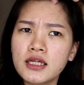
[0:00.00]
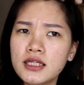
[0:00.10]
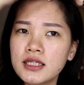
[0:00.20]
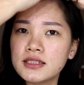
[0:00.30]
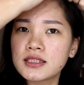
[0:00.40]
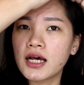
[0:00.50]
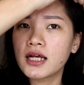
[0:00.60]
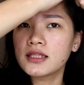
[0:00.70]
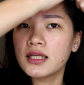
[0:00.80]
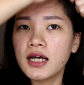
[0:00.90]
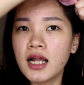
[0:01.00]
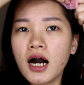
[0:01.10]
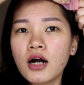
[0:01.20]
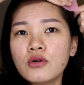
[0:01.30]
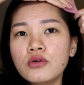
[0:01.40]
Jadi sekarang tinggal
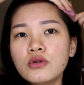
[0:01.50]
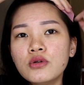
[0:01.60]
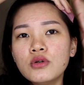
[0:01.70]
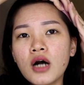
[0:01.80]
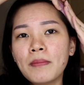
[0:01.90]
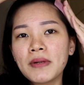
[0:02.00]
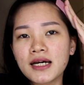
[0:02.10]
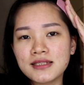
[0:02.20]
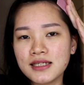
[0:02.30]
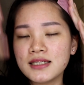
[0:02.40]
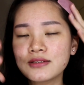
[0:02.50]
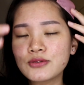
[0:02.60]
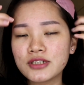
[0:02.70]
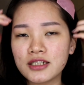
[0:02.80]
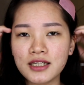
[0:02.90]
aku aplikasiin
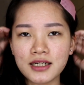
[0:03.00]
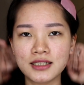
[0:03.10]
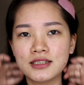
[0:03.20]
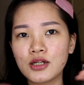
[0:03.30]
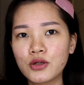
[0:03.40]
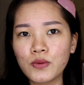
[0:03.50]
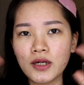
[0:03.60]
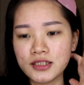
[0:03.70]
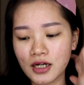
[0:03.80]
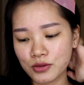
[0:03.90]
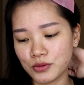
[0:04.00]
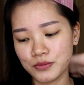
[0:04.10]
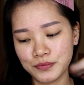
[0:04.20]
cushionnya ke seluruh wajah aku.